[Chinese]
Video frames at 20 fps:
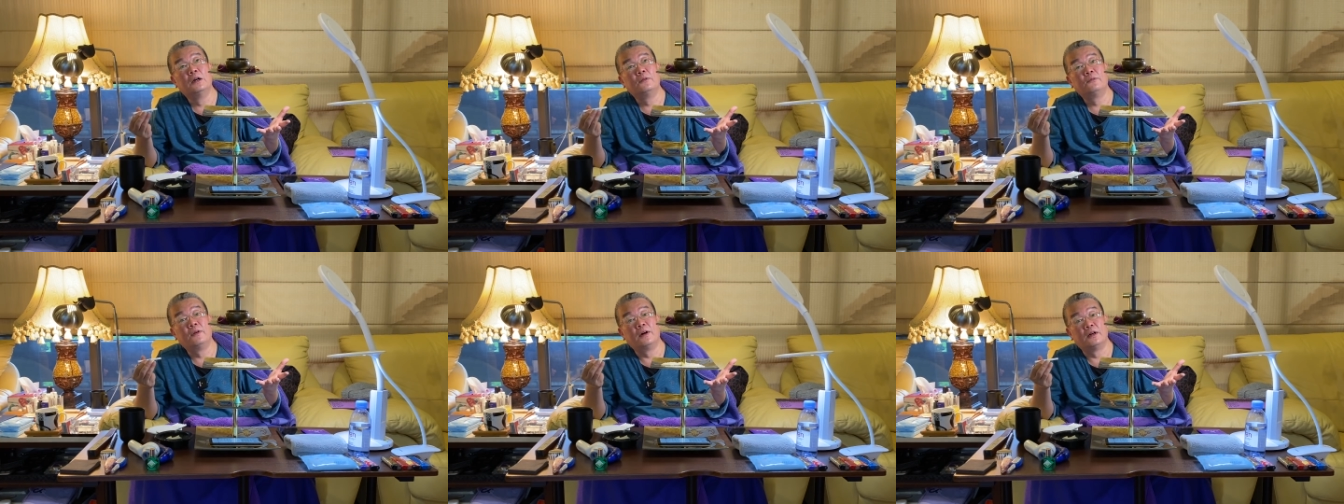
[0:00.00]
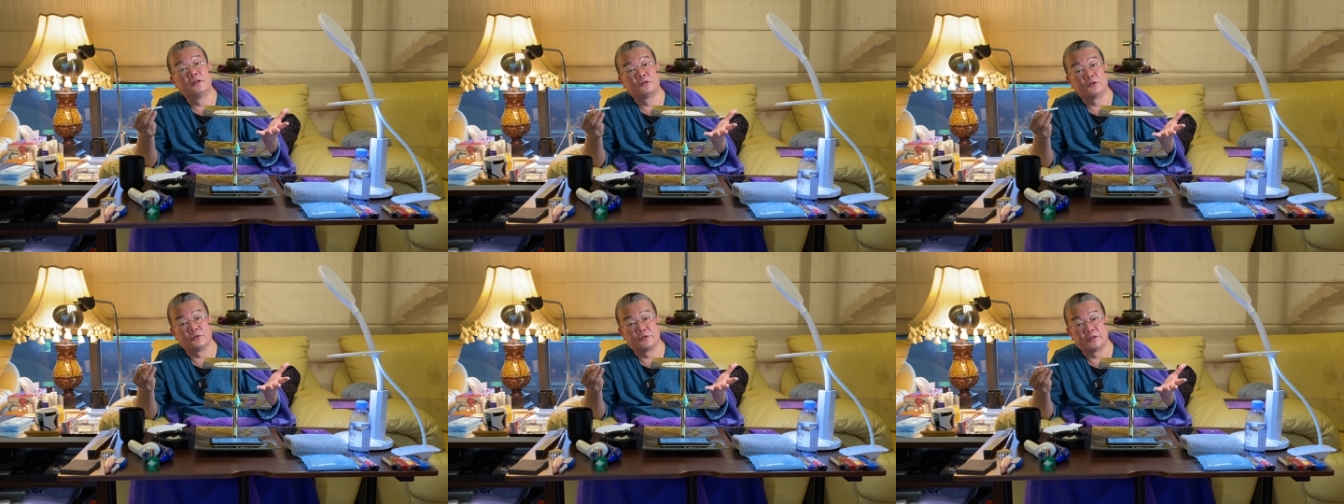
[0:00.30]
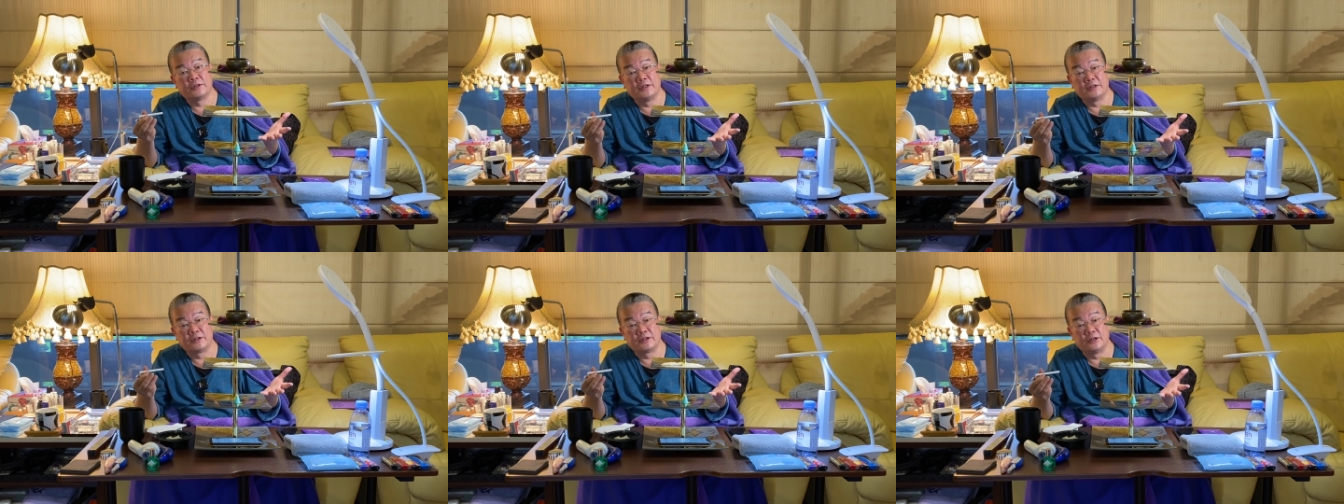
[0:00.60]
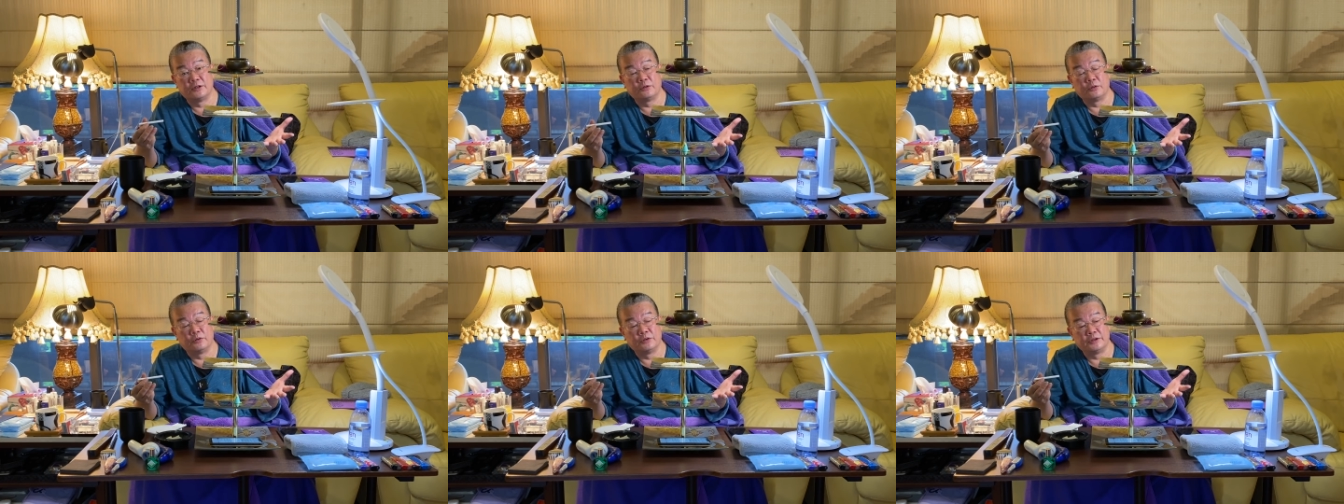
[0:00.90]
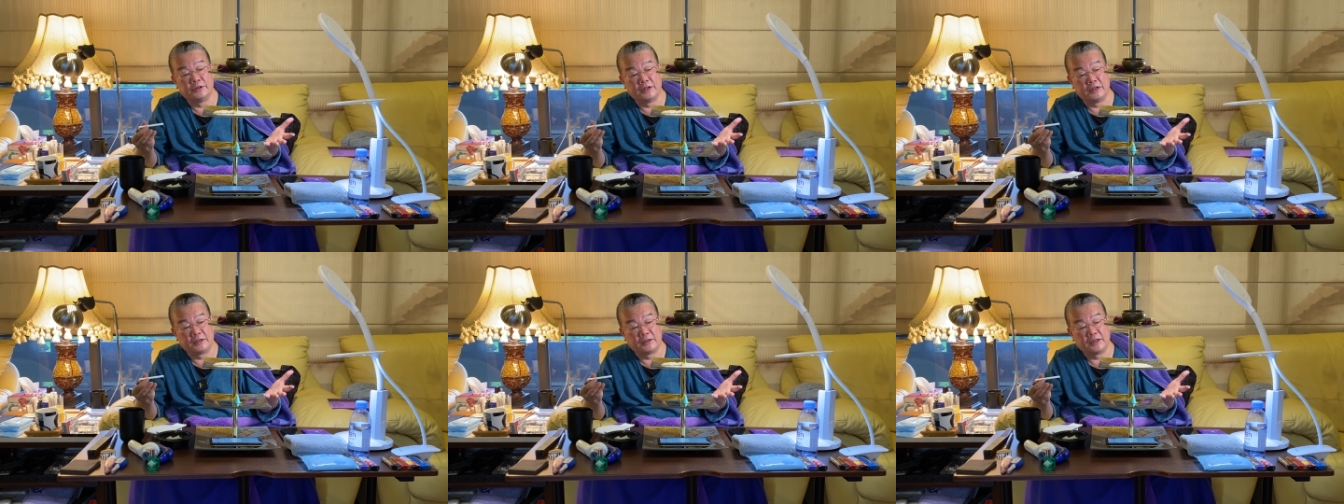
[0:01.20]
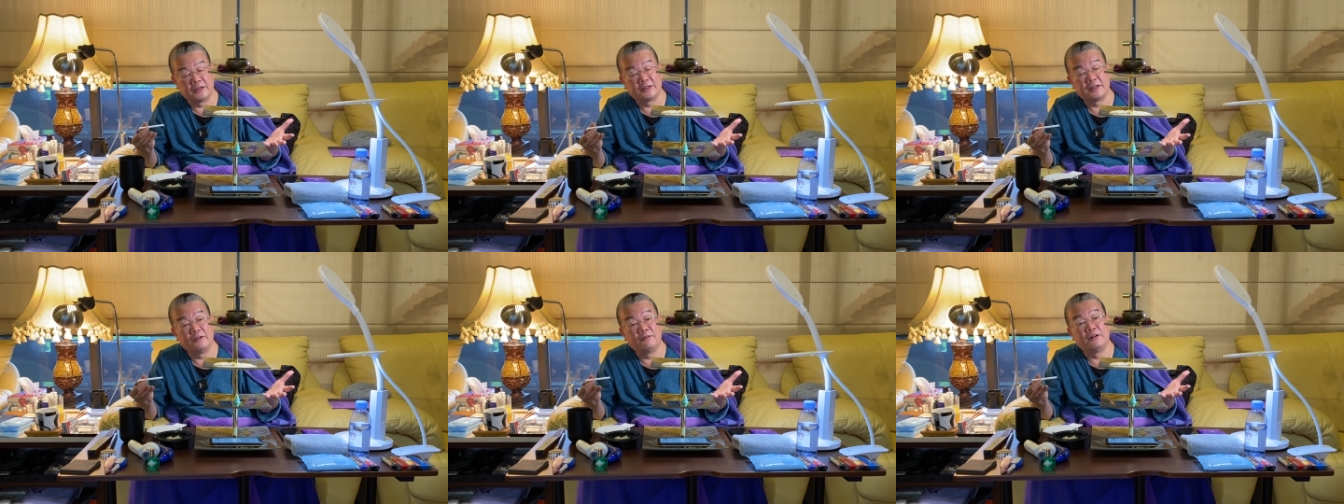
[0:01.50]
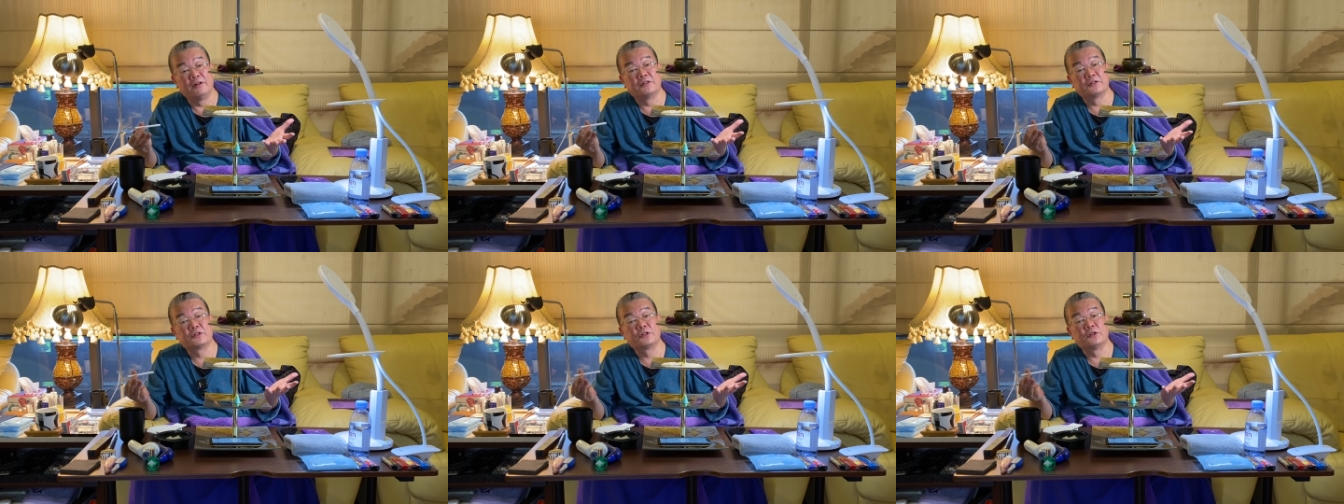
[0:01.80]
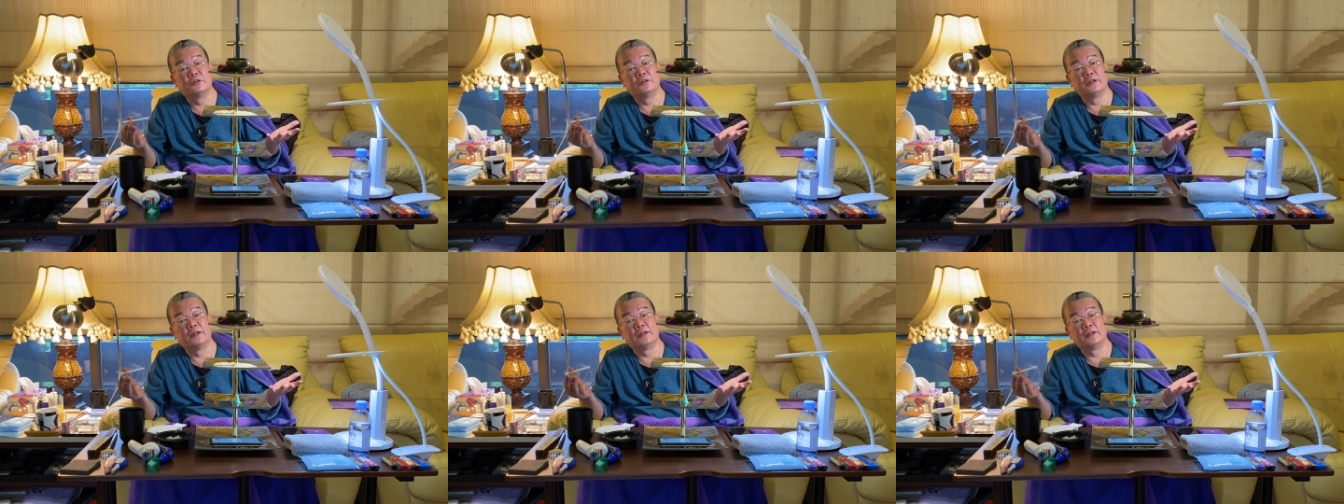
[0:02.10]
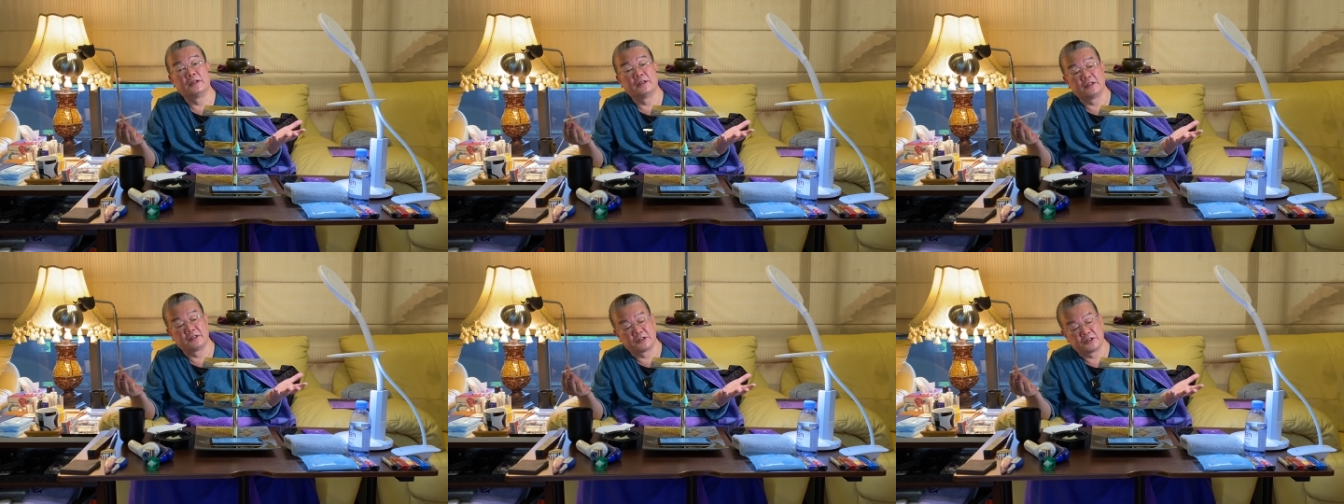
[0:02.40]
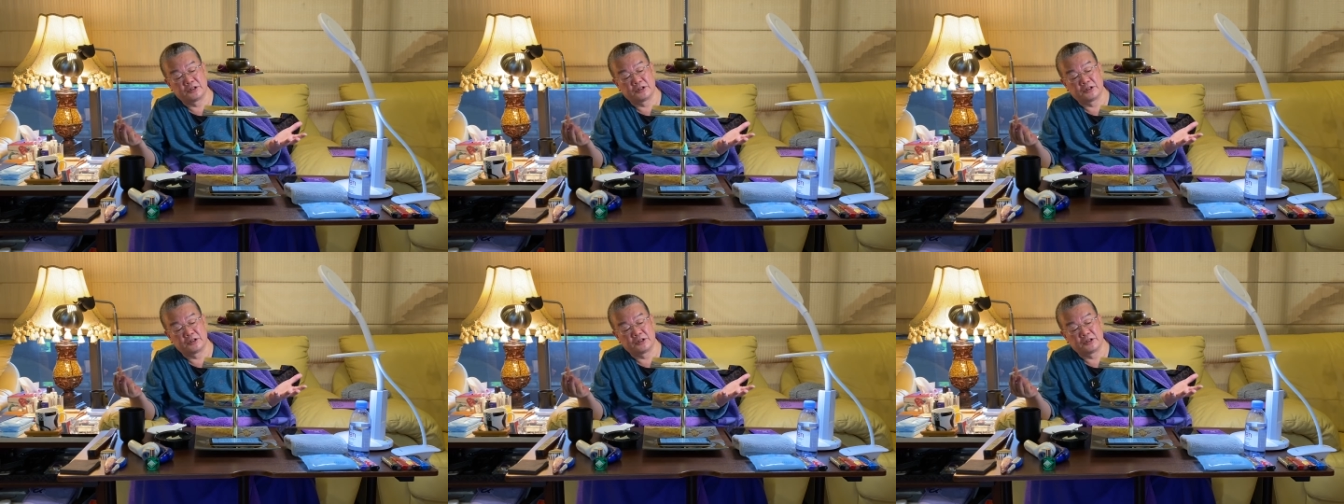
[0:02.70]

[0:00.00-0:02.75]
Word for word: 放九自然神陀尼啊，大在往送啊，那是